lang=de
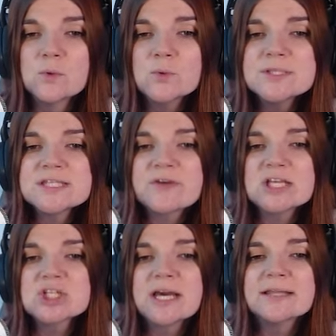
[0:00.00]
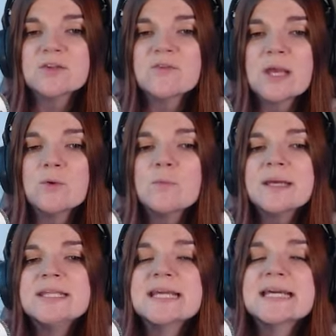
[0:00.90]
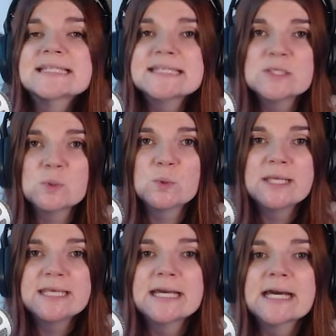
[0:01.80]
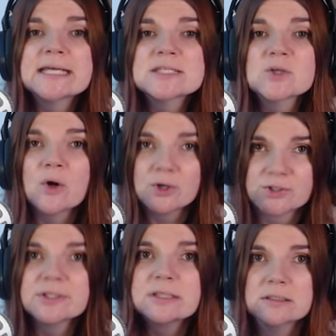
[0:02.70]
und zwar streiten wir über die Erziehung ihrer Tochter.